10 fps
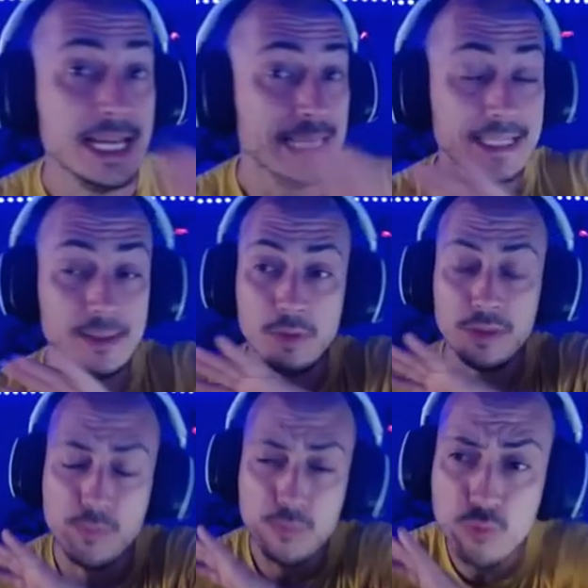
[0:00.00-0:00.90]
Ya está un mazo
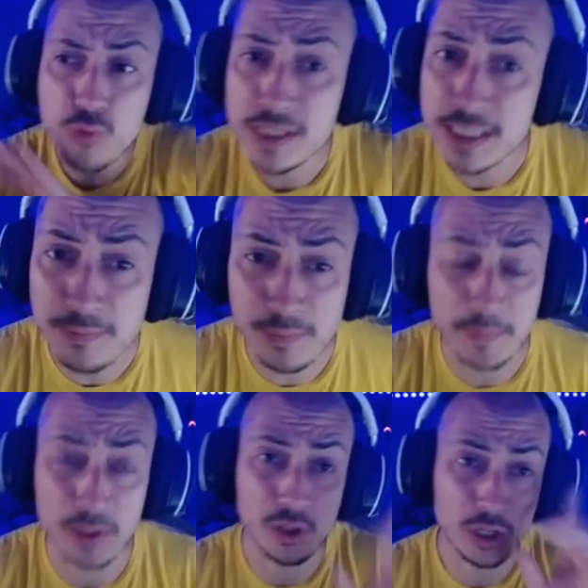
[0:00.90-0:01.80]
muy simple,
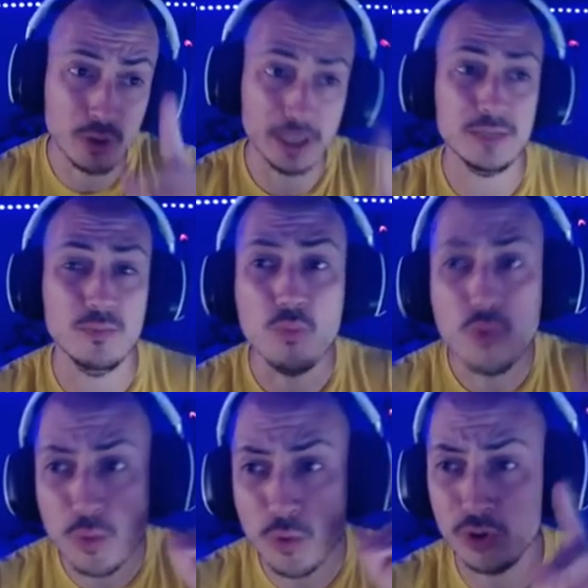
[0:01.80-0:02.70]
pero creo que es
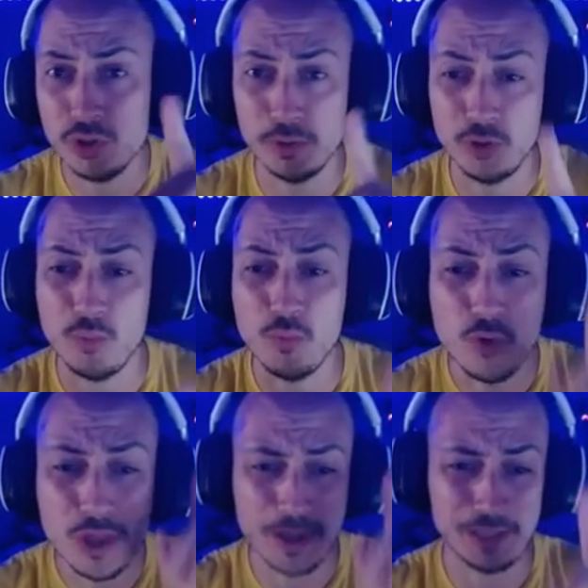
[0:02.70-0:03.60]
muy bueno y sobre todo muy
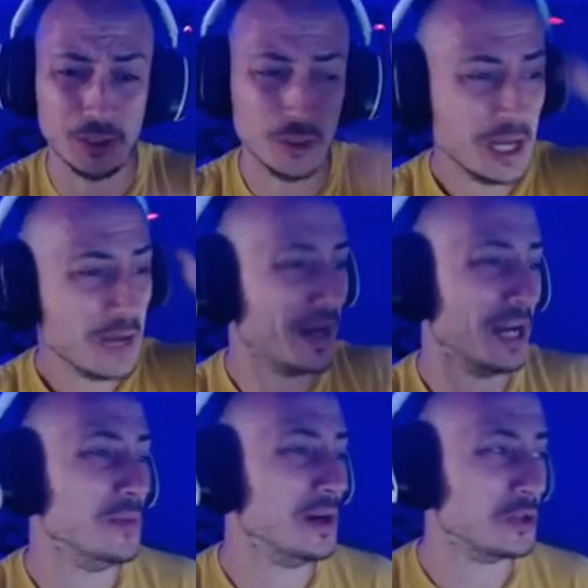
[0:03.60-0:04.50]
divertido. Venga,
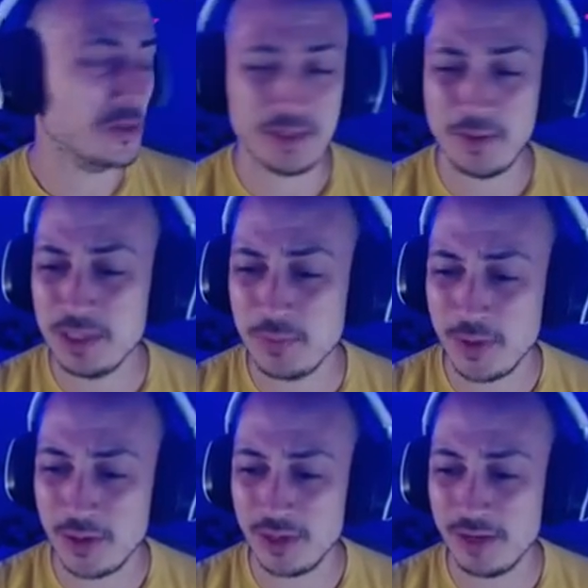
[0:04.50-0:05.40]
no me enrollo más, vamos a probarlo, que al